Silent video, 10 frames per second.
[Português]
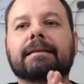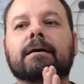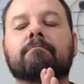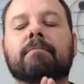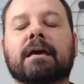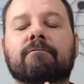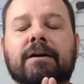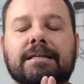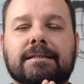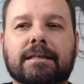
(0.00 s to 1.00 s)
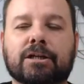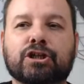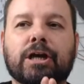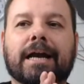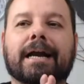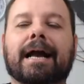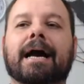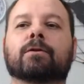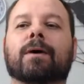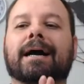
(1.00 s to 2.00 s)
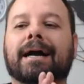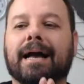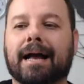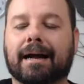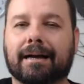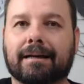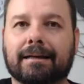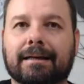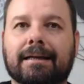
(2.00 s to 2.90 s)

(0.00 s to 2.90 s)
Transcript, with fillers: também vai ser checado a carga